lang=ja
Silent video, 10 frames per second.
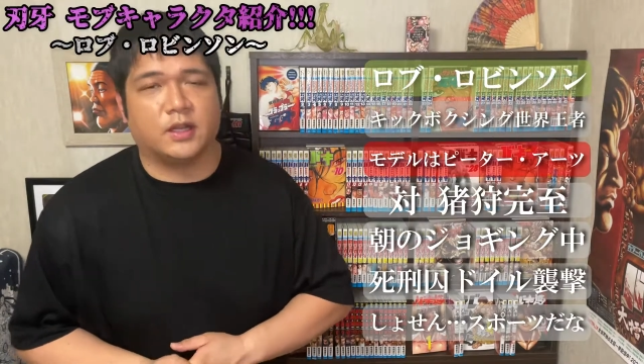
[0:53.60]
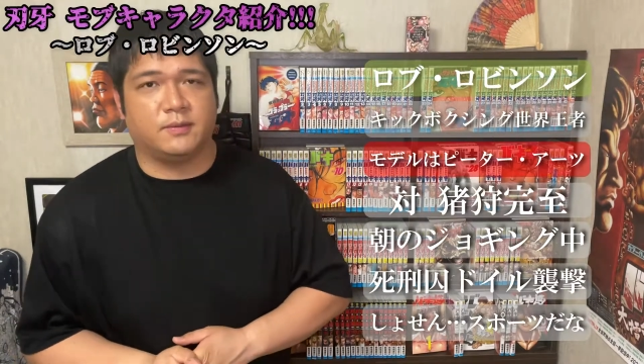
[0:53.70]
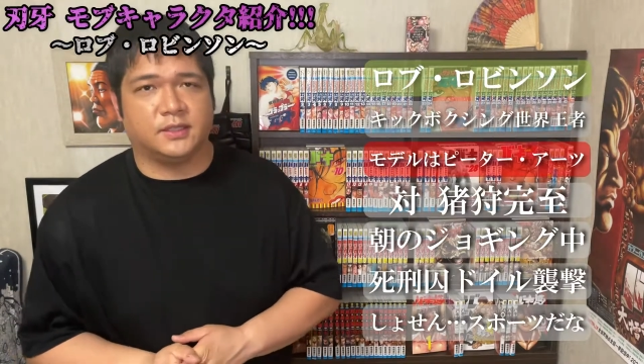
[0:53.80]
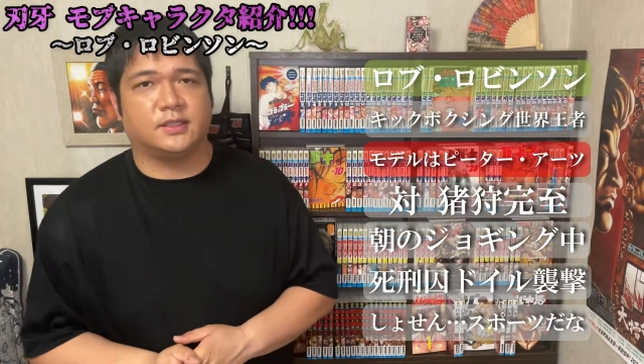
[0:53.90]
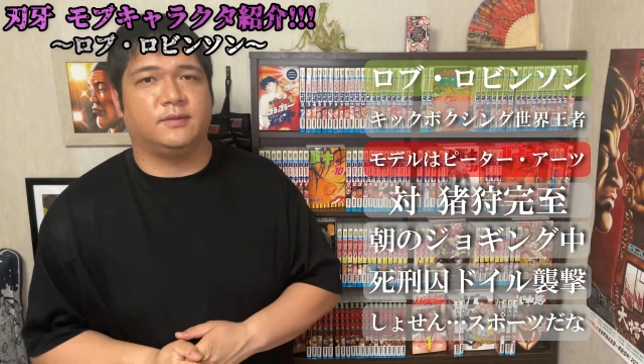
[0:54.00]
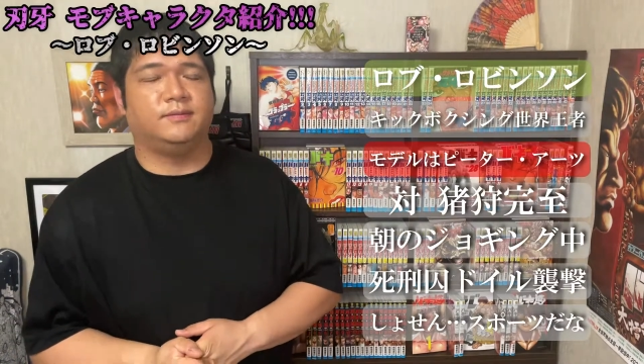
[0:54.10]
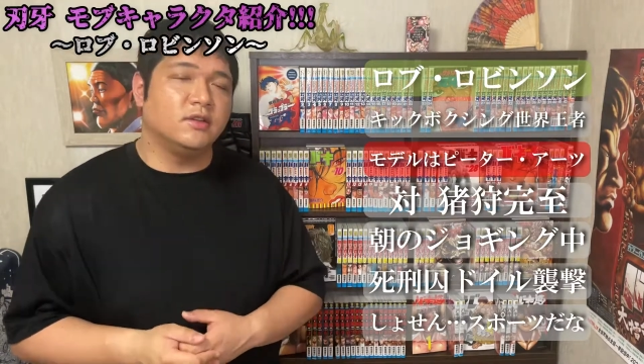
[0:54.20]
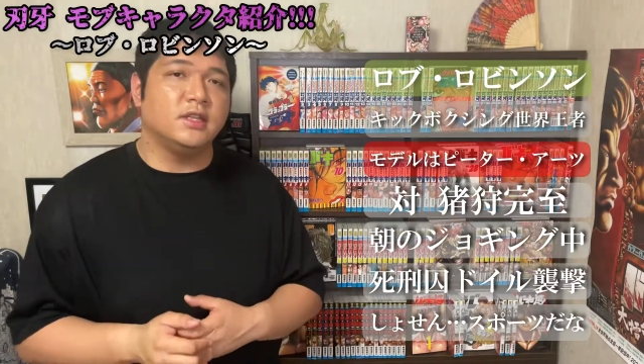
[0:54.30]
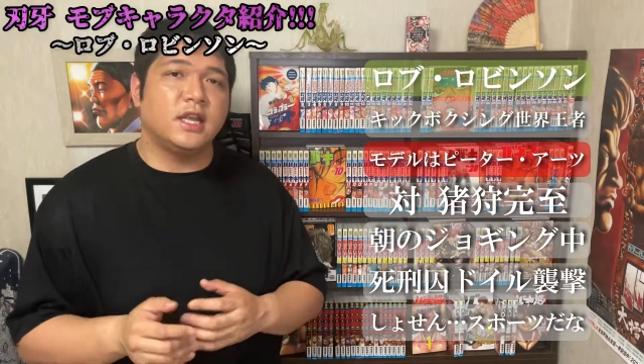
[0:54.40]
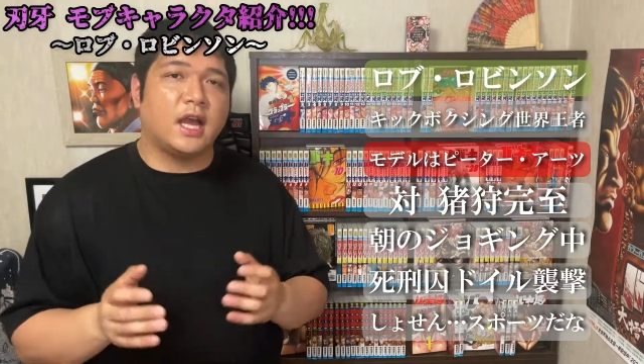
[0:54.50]
れてます。そ
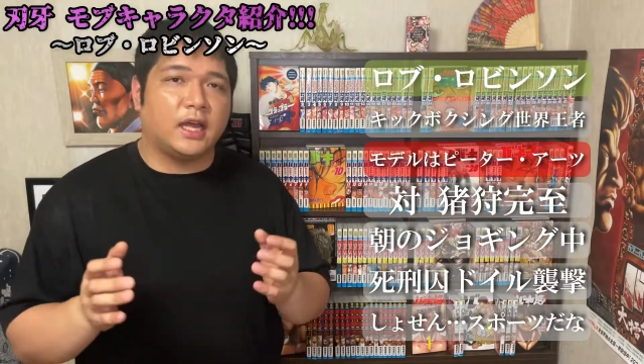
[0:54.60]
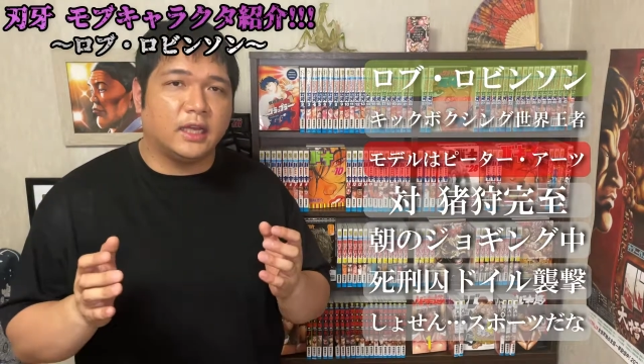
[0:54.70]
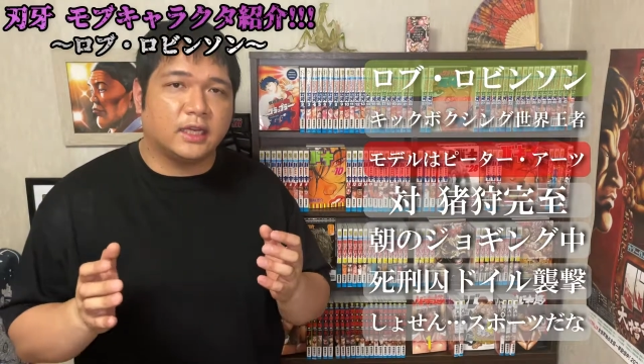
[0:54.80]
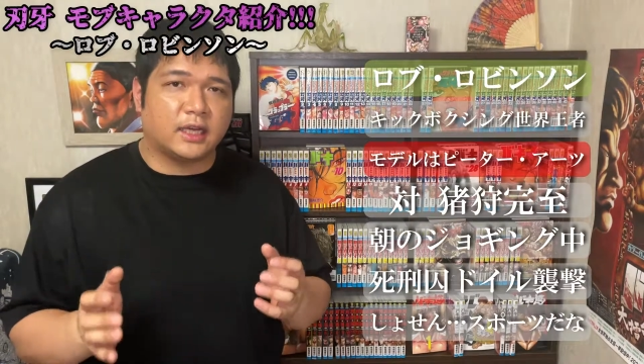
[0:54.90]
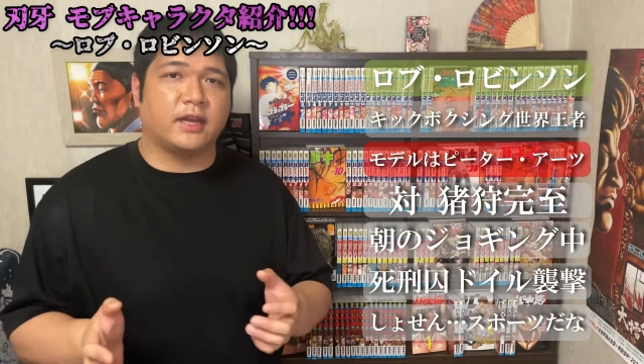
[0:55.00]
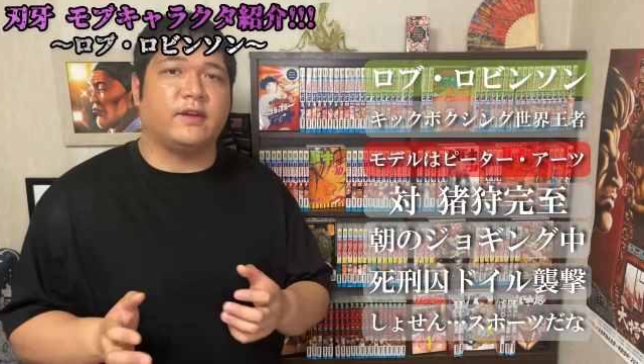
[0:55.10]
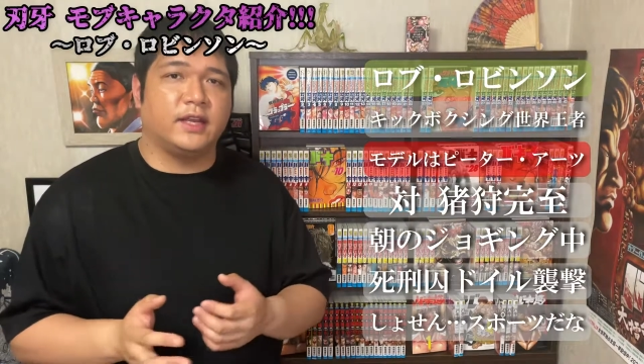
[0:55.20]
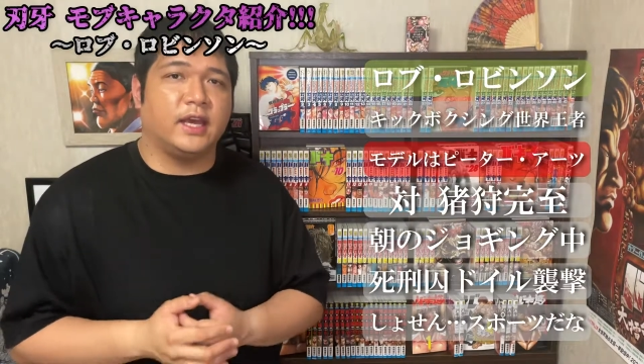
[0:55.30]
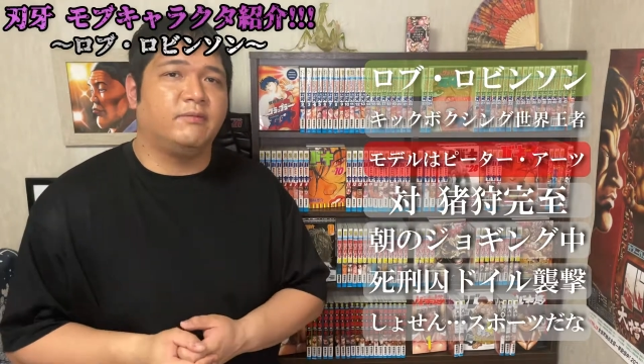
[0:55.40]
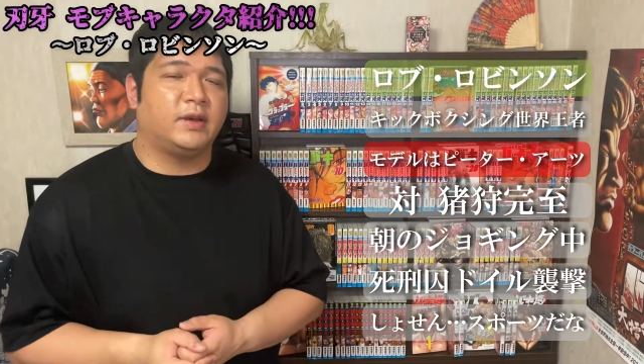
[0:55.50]
んな彼はね、